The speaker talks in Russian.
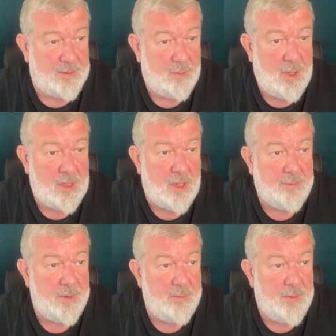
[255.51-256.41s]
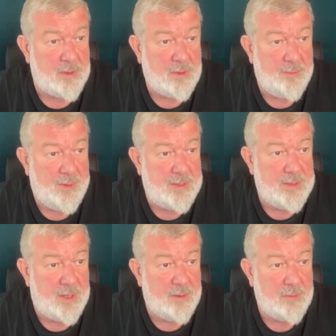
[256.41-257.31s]
Я так понимаю, что
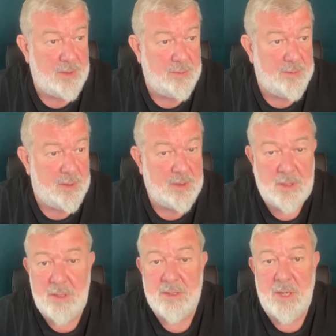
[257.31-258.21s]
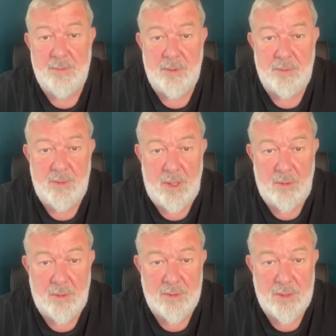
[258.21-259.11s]
потери уже перешли за
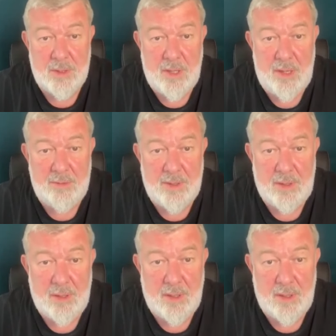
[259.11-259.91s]
полмиллиона человек.